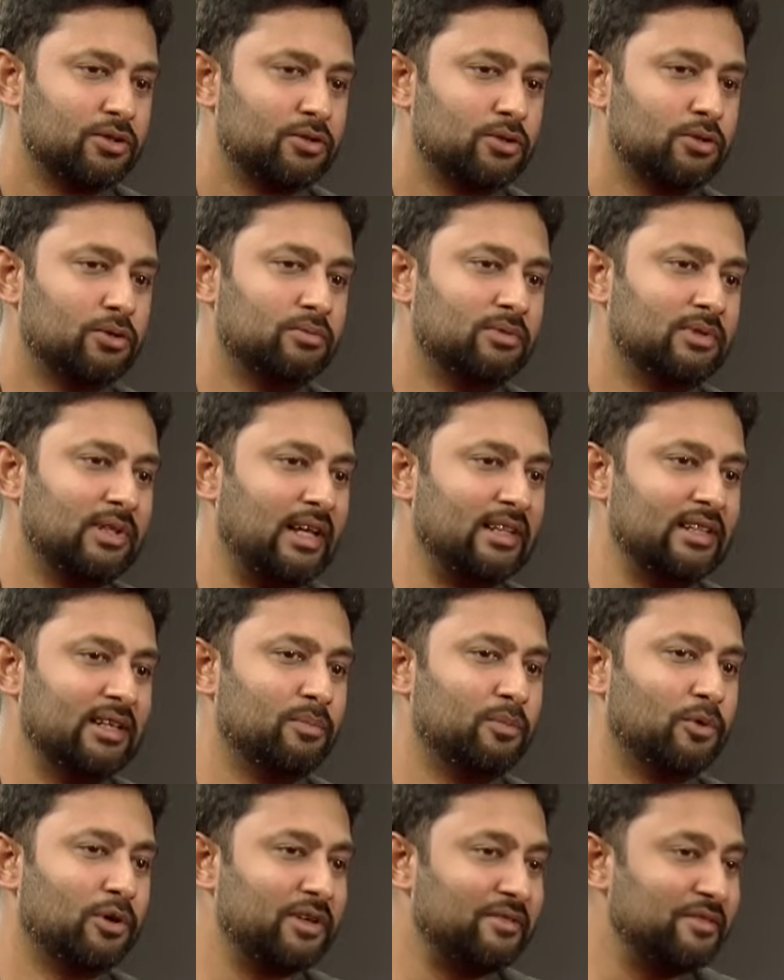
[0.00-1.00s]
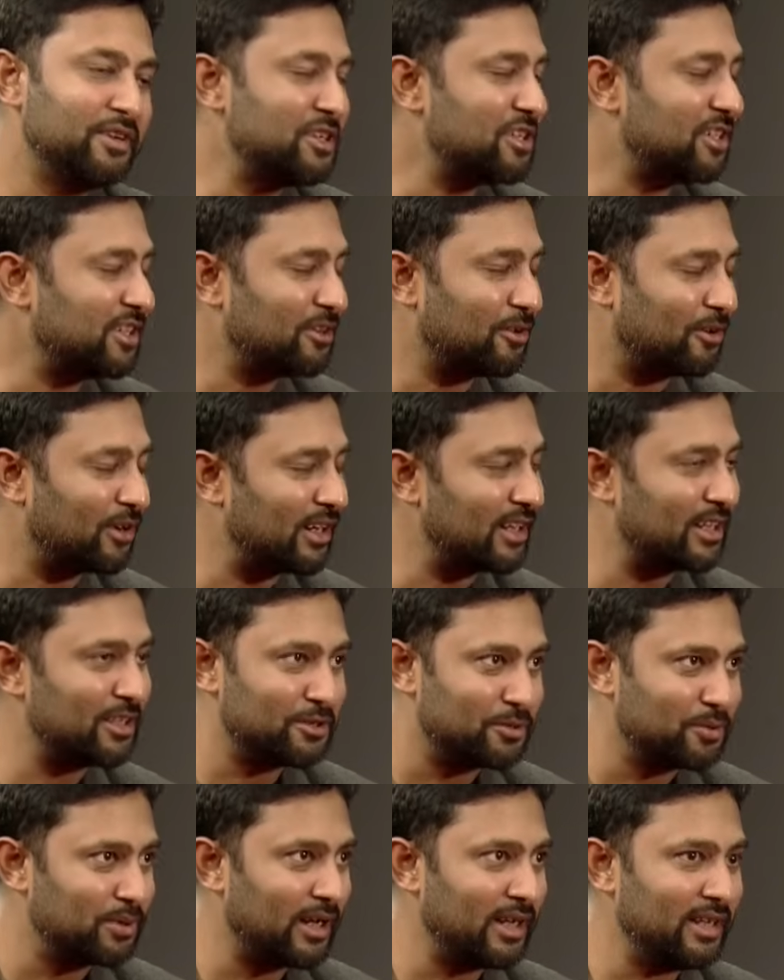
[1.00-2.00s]
সো তাদের মোটিভেশনাল করার
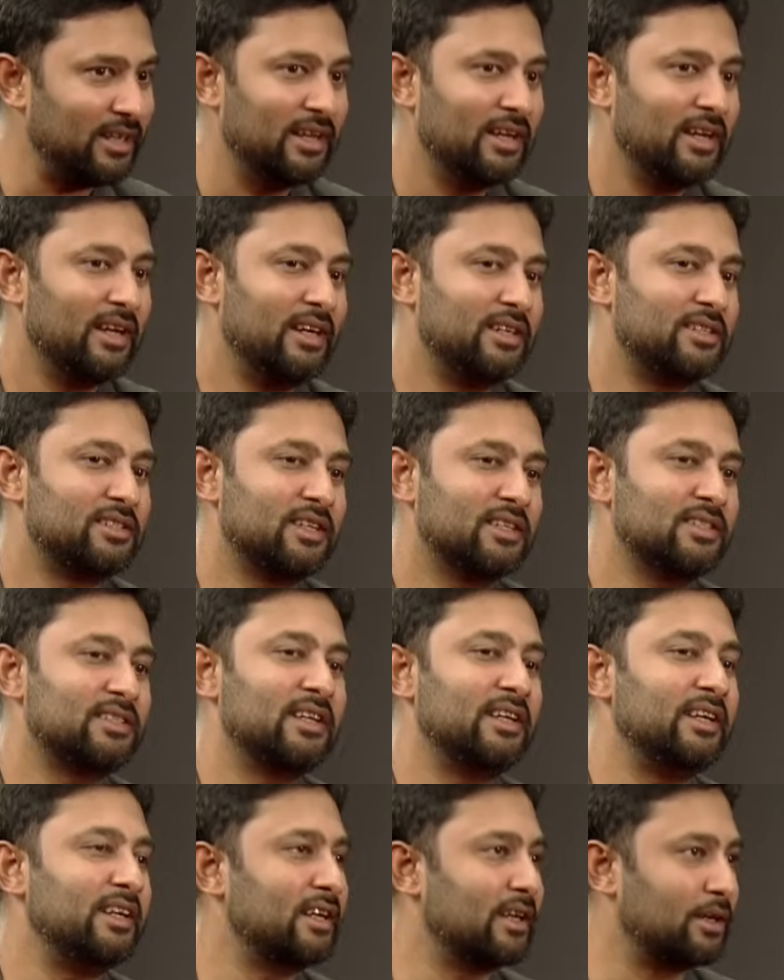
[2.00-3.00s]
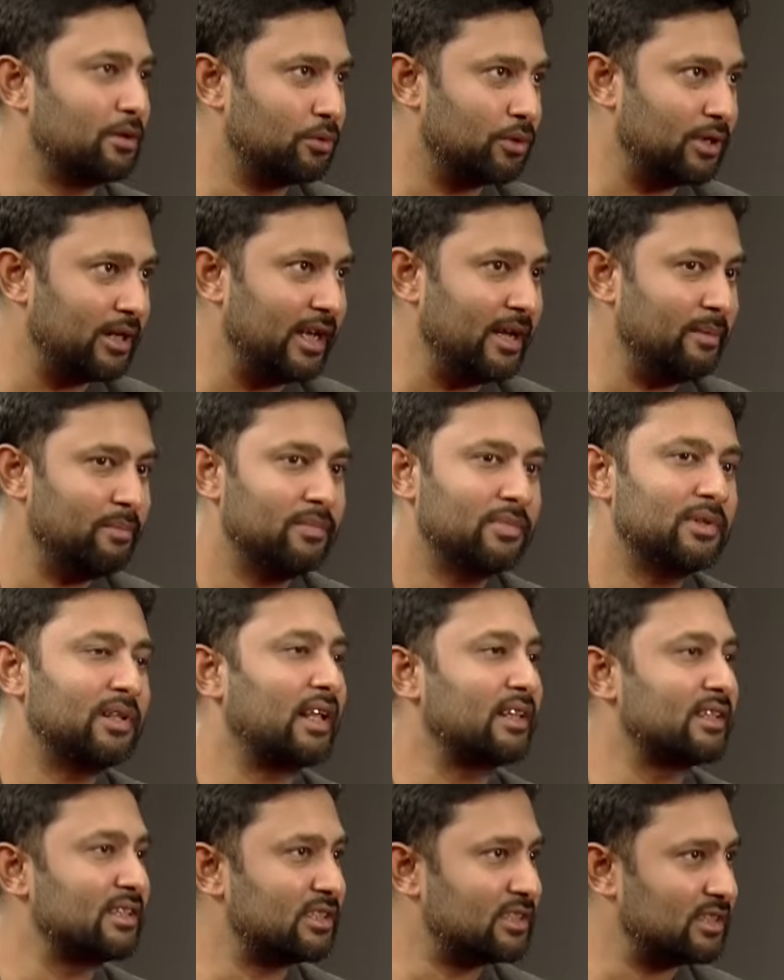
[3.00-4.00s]
কিছু নাই ইটস জাস্ট দে নিড আ গুড গেম
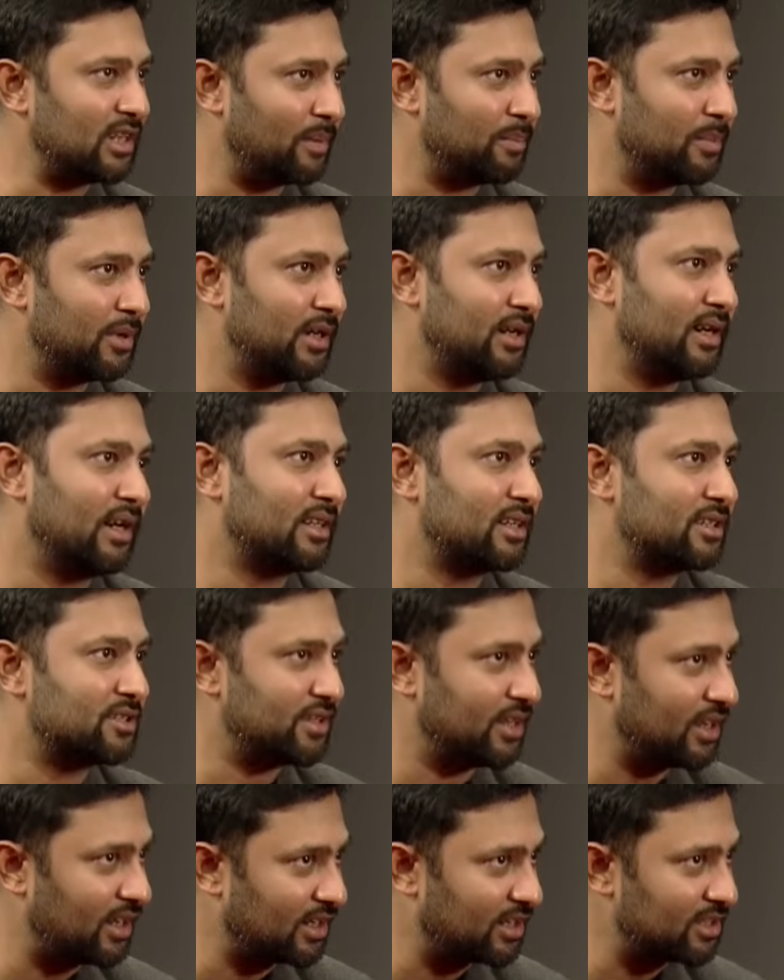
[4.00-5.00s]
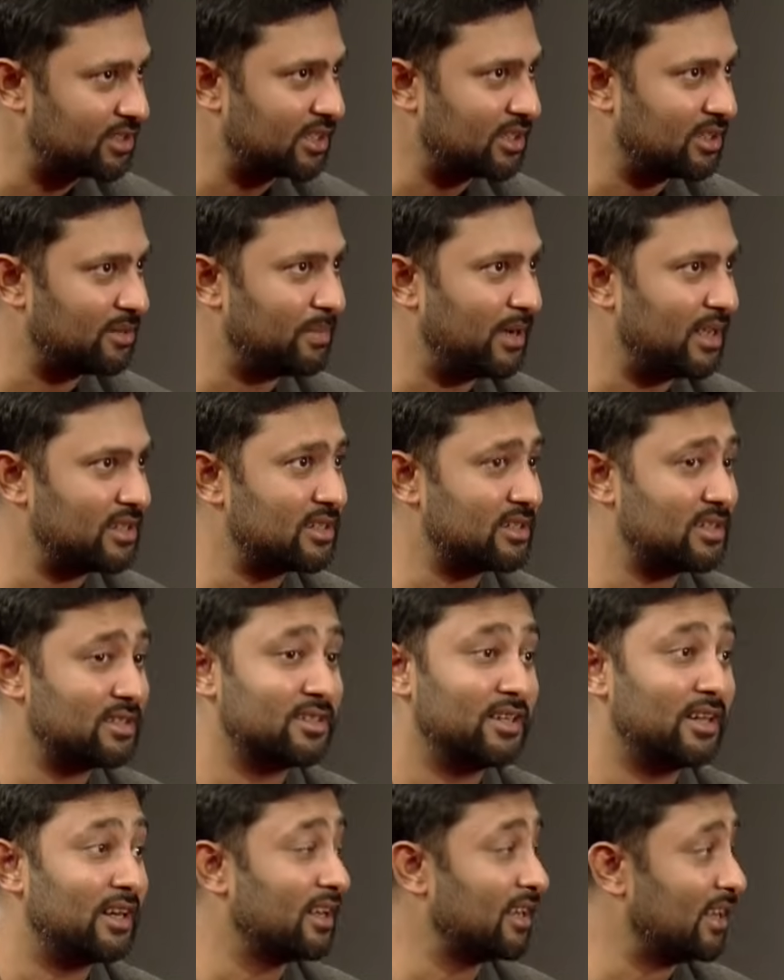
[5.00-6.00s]
তাদের সামনে একটা শ্রীলঙ্কার সাথে ম্যাচ আছে
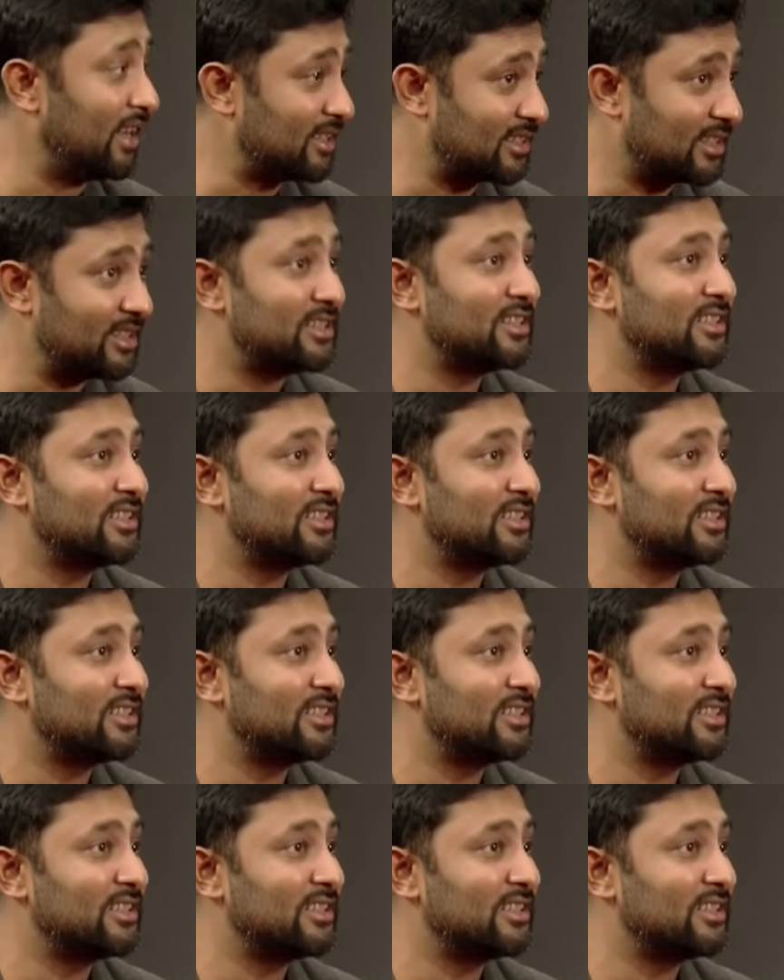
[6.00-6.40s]
শ্রীলঙ্কা আজকে